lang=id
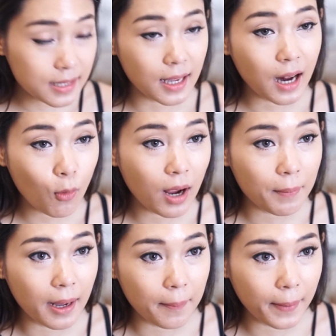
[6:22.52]
Sekarang aku akan
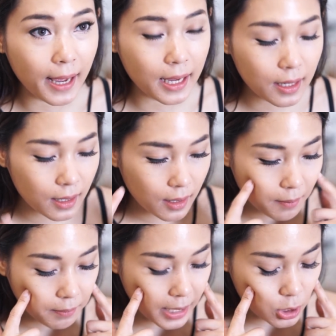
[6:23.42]
meng-apply
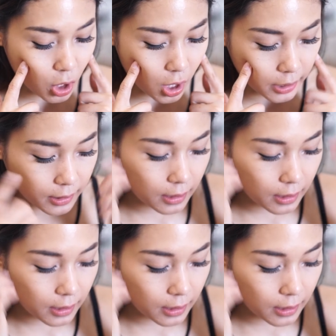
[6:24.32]
blush on.